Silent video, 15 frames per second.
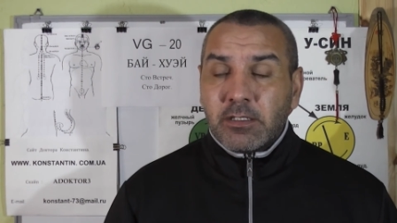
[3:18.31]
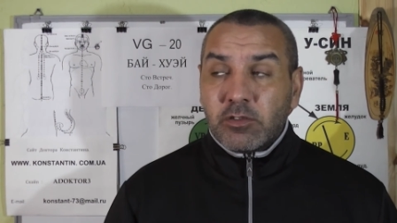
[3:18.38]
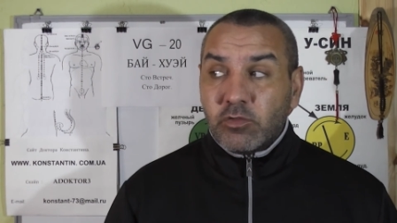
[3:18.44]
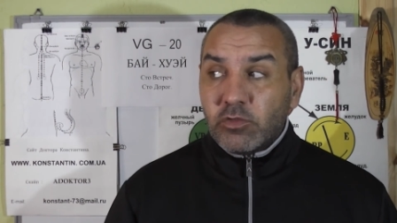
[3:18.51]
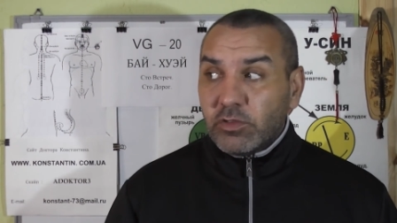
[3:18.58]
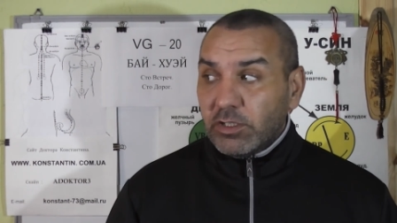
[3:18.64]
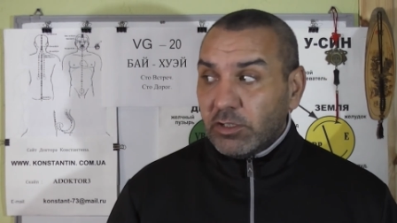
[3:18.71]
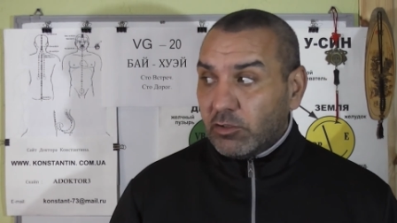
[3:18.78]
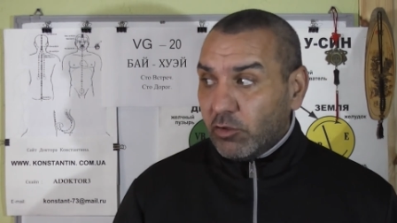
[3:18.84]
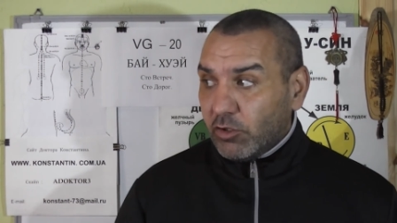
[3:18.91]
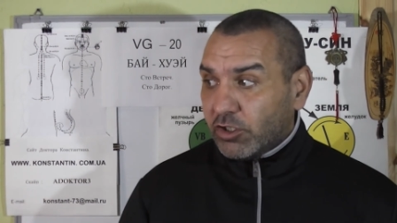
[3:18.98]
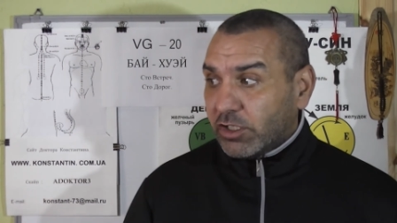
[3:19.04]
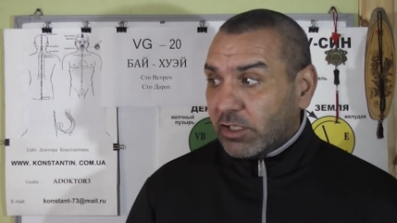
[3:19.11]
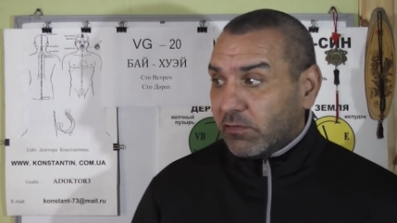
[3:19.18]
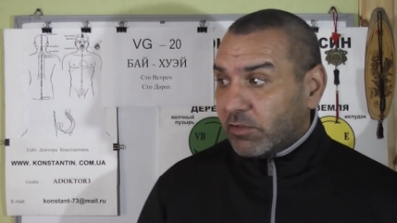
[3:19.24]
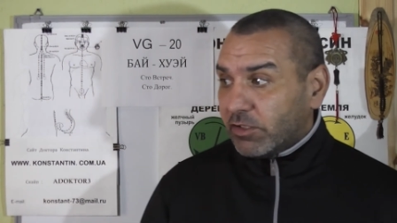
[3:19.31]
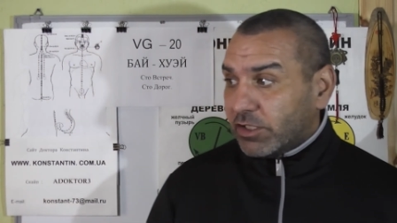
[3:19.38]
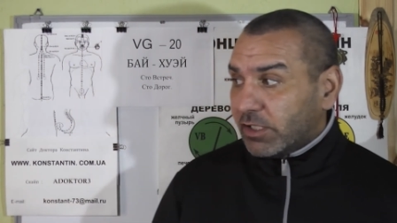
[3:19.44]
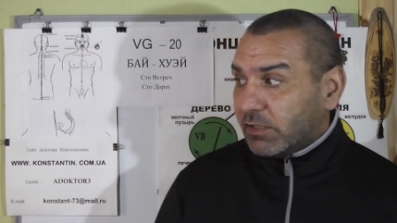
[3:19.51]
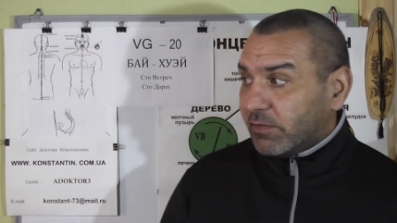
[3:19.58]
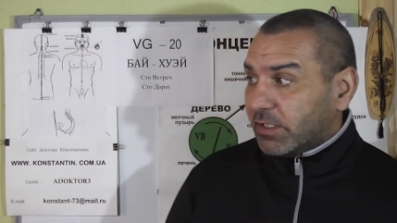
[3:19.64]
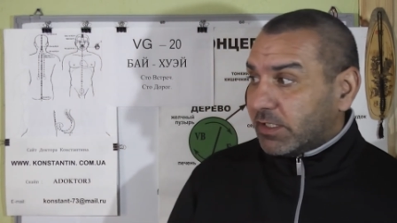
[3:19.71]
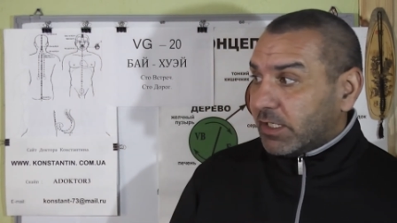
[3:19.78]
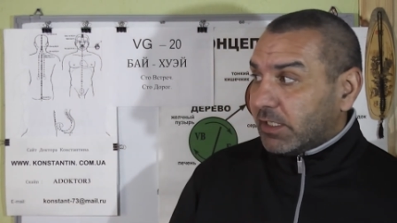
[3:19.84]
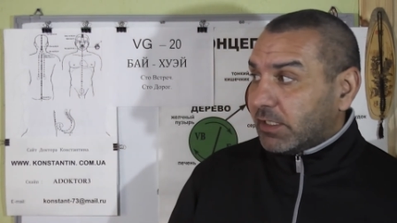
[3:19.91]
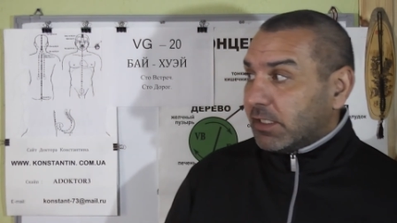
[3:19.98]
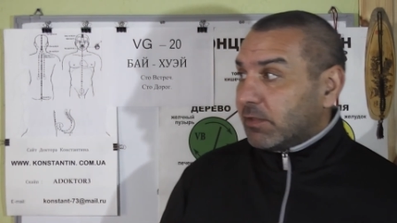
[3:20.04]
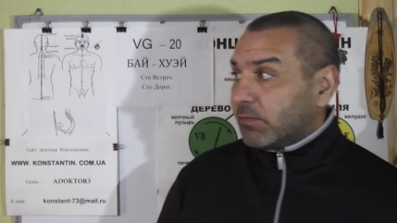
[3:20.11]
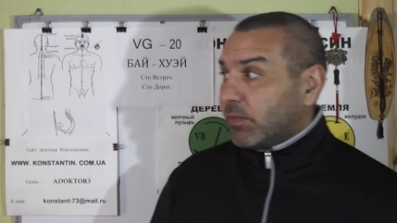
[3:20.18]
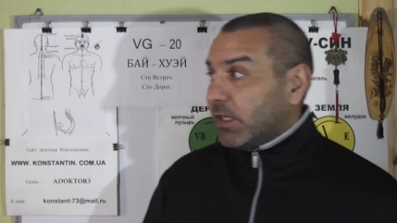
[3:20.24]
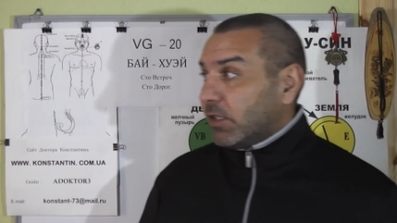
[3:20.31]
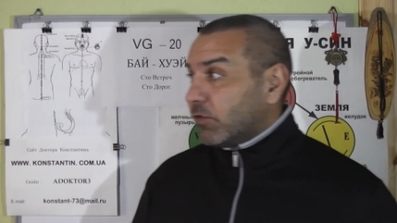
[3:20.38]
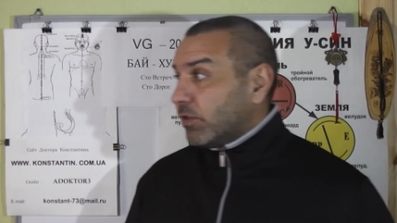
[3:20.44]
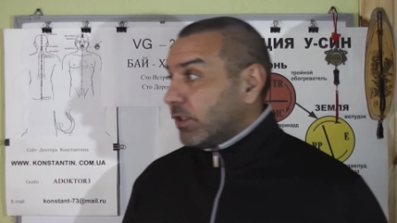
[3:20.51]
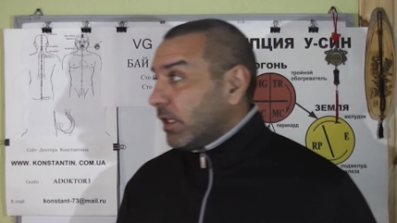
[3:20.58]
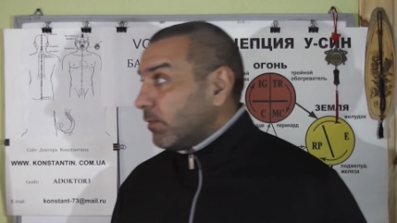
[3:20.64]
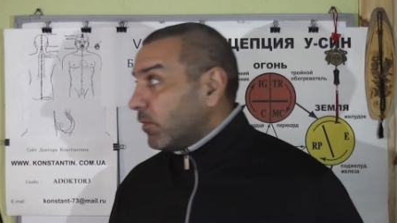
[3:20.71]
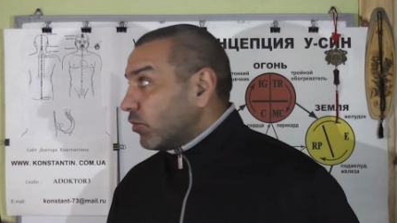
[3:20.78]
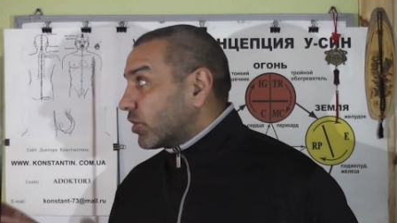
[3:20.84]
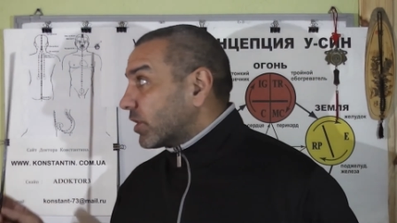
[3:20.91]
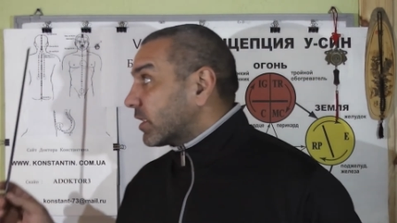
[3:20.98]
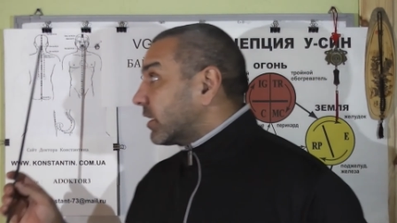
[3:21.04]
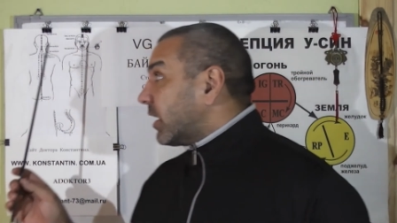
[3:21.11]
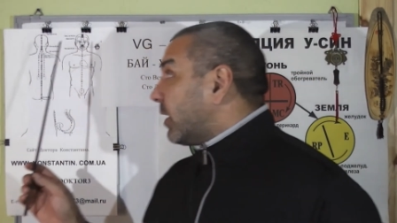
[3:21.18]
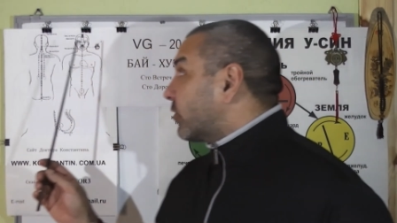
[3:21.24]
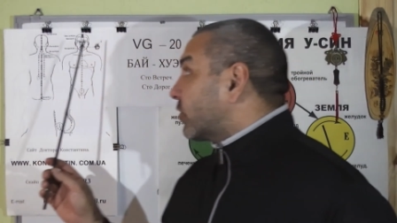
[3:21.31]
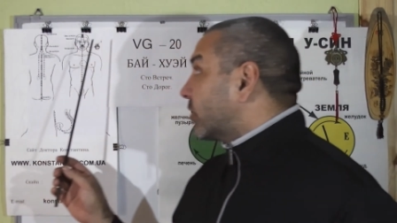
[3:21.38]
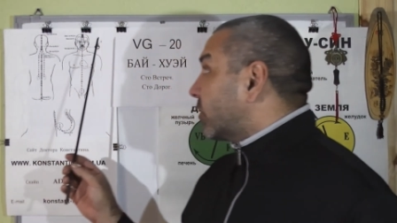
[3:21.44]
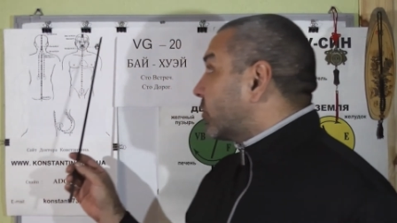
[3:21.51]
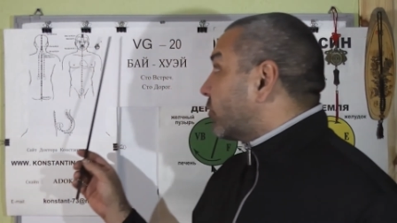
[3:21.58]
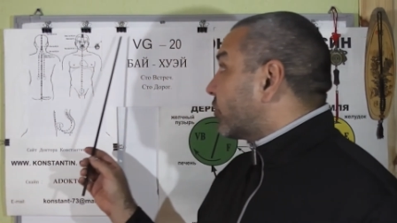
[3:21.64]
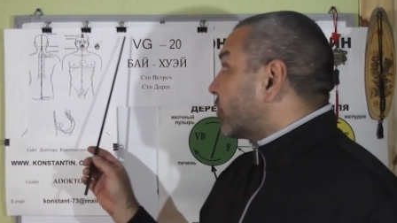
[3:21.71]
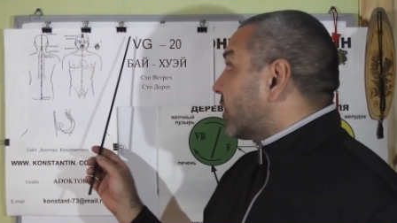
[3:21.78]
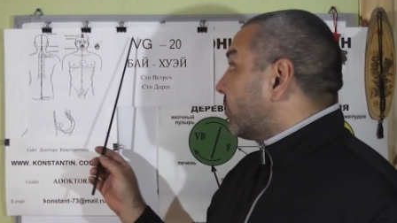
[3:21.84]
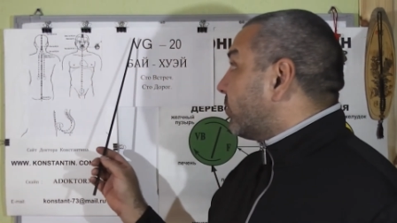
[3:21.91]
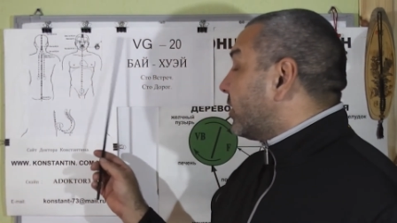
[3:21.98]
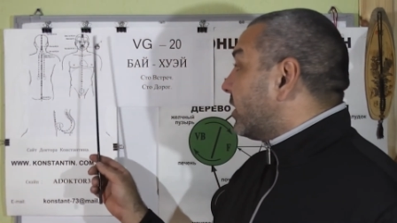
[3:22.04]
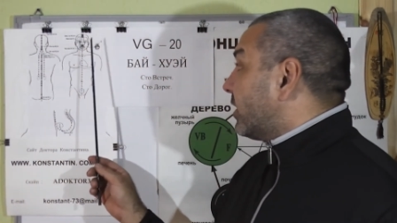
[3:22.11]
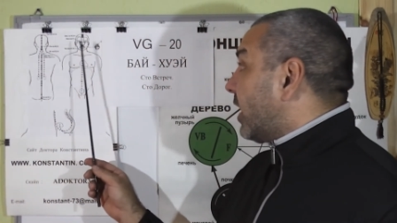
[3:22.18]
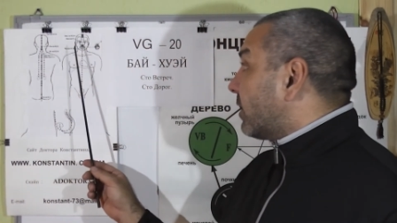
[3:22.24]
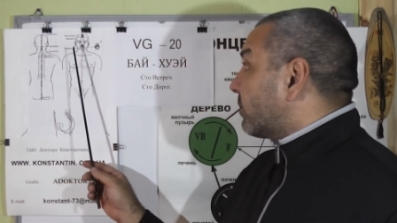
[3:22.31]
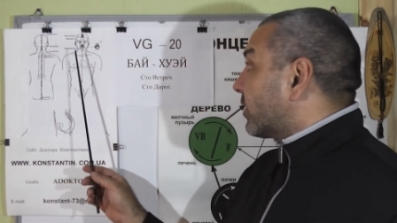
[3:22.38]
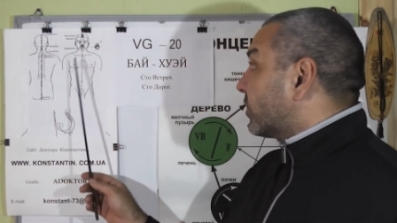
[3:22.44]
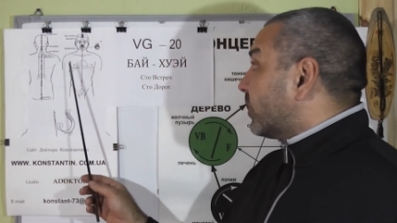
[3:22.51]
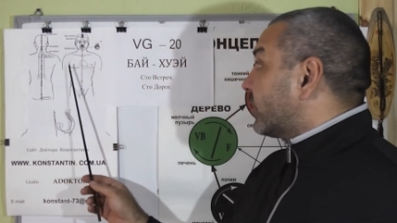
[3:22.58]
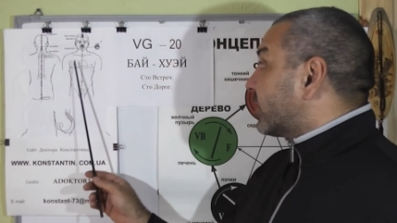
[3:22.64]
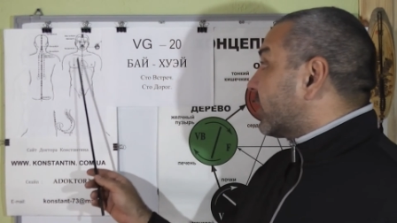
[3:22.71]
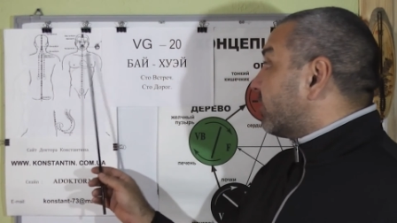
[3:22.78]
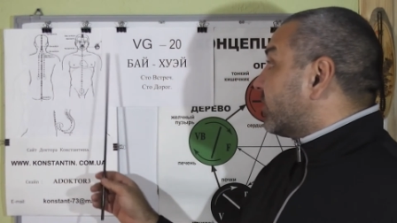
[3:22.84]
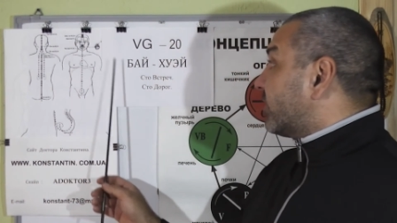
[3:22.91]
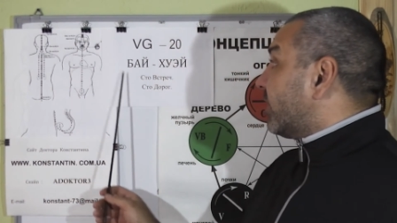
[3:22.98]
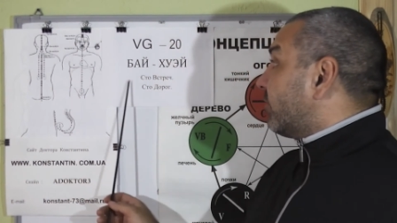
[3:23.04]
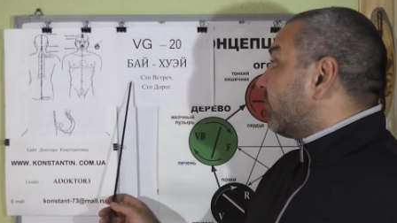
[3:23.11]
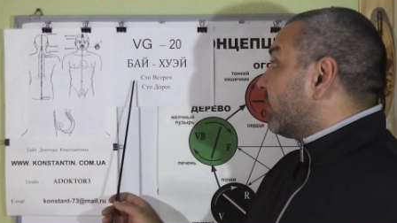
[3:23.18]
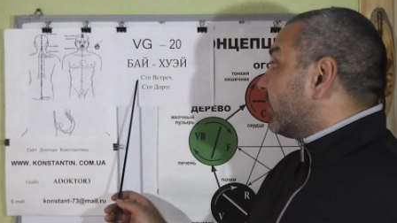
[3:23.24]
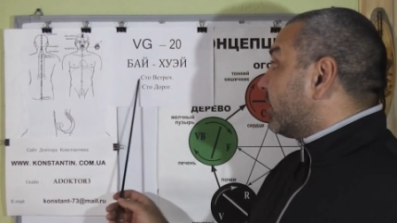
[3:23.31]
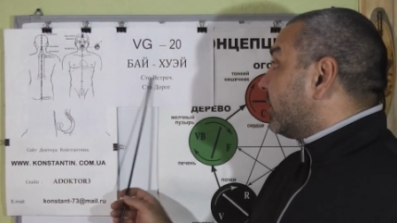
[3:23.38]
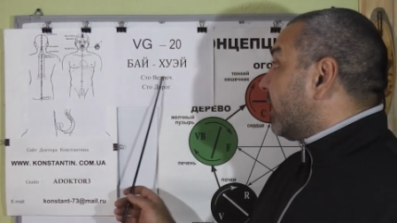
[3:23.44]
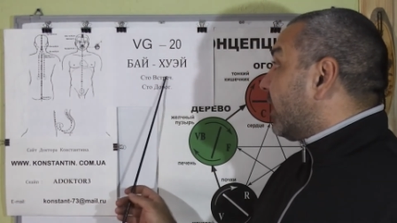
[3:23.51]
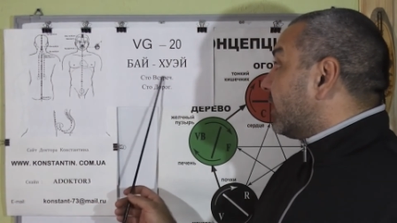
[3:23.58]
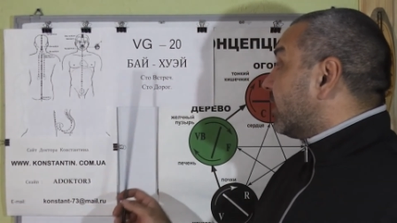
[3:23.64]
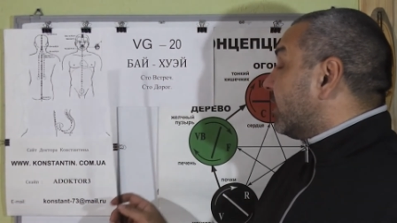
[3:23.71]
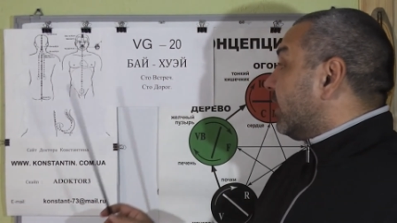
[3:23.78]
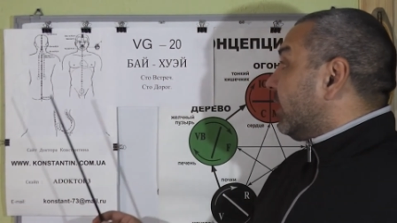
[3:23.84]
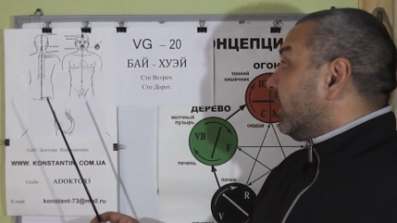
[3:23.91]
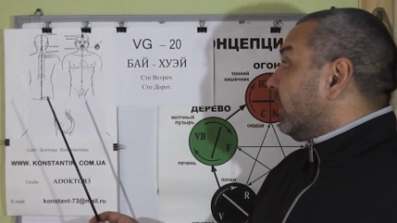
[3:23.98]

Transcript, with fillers: Ну, точка ВДЖ-20 Байхуэ, мы уже знаем, что эта точка объединяет практически все меридианы,